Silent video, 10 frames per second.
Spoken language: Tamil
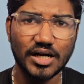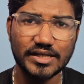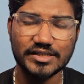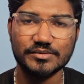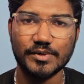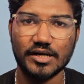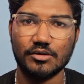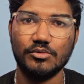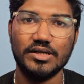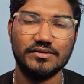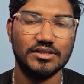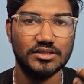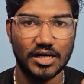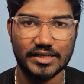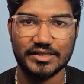ஷார்ட் அண்ட் கிறிஸ்பாக இருக்கணுமோ அது
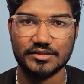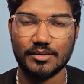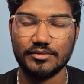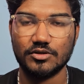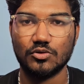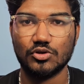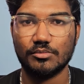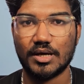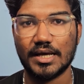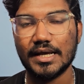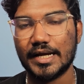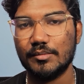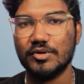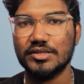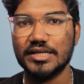வந்து ஷார்ட் அண்ட் கிறிஸ்பாக வந்து கொடுத்துருப்பாங்க
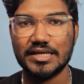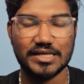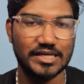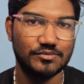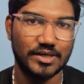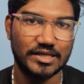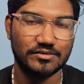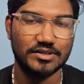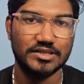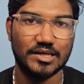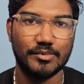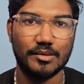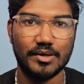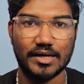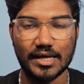கண்டிப்பாக வந்து நீங்கள் கீக்ஸ் ஃபார் கீக் வந்து செக்
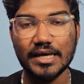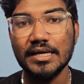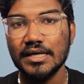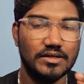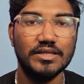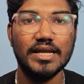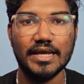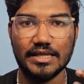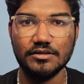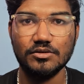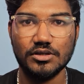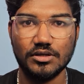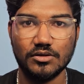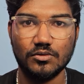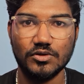பண்ணி பாருங்கள் இதில் வந்து நீங்கள் எந்த
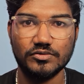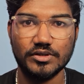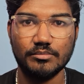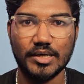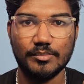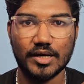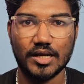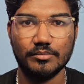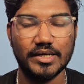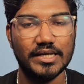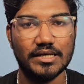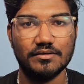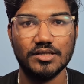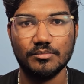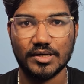ஒரு கோர்ஸ் வந்து பை பண்ணாலுமே
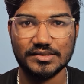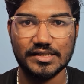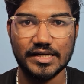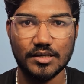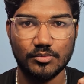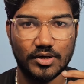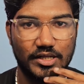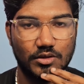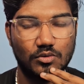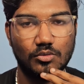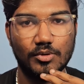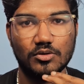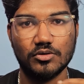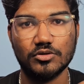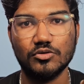நீங்கள் வந்து இப்போ நான் ஸ்க்ரீனில் போகிற இந்த
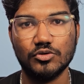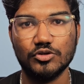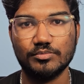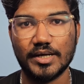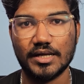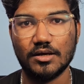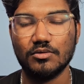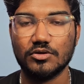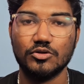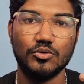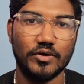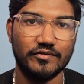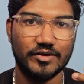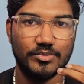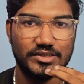கூப்பன் கோட் வந்து யூஸ் பண்ணிங்கன்னா உங்களுக்கு வந்து
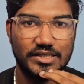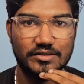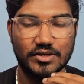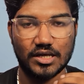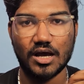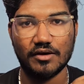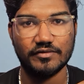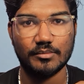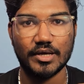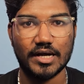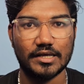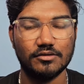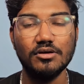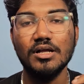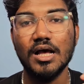டுவெண்ட்டி ஃபைவ் பர்சன்டேஜ் வரைக்கும் ஆஃபருமே
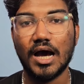கிடைக்கும்